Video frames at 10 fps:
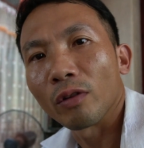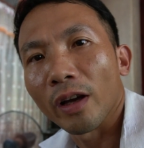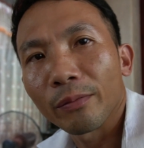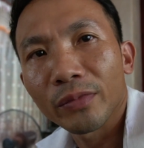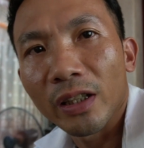của
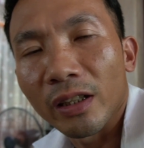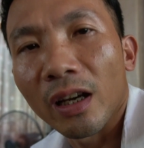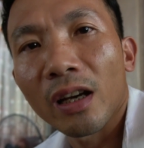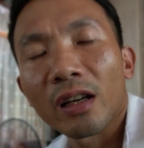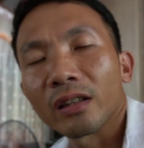em xảy
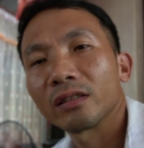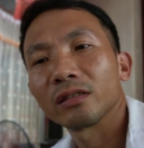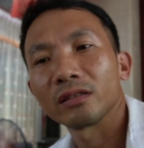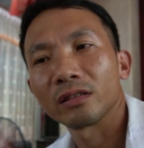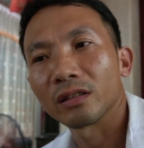ra
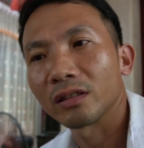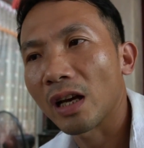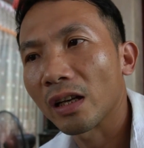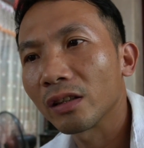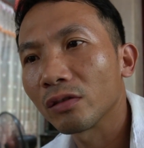thì
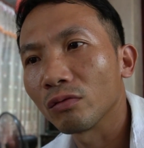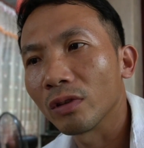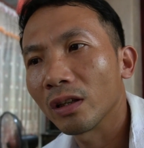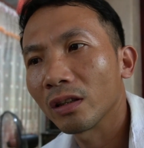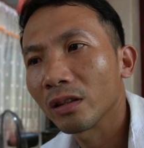gia đình cũng
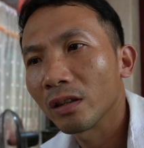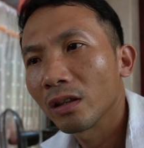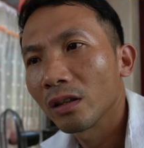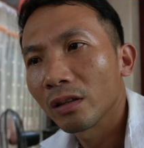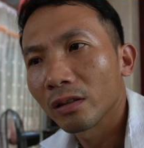là
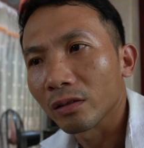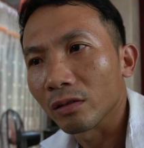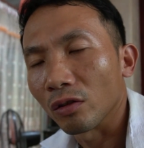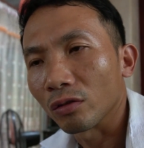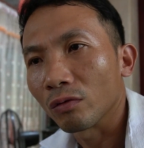
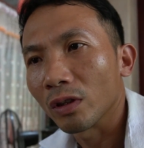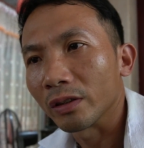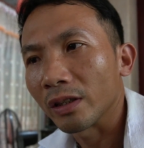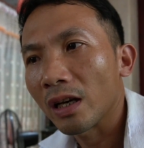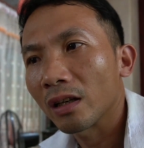nói chung ở
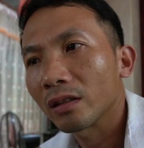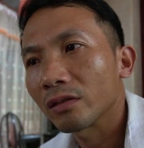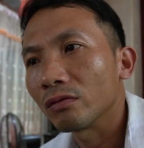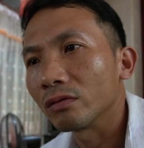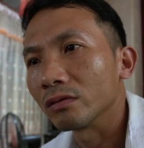nhà là
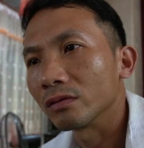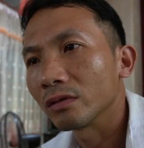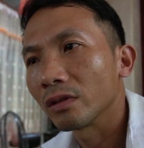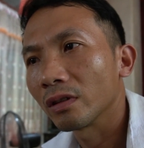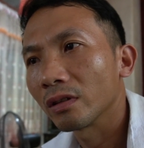cũng
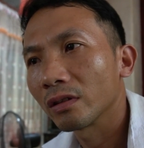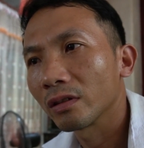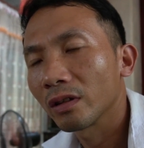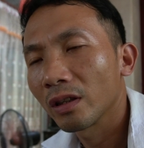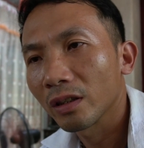
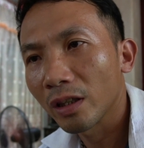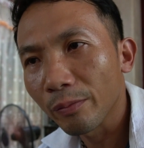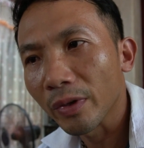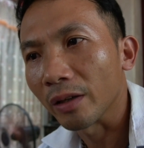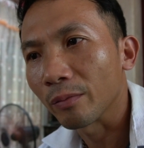
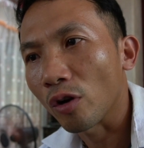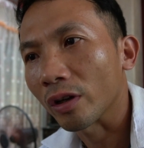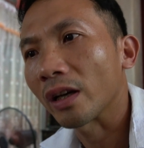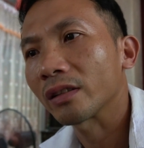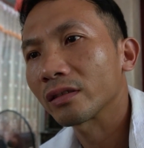tìm hết mọi
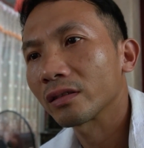cách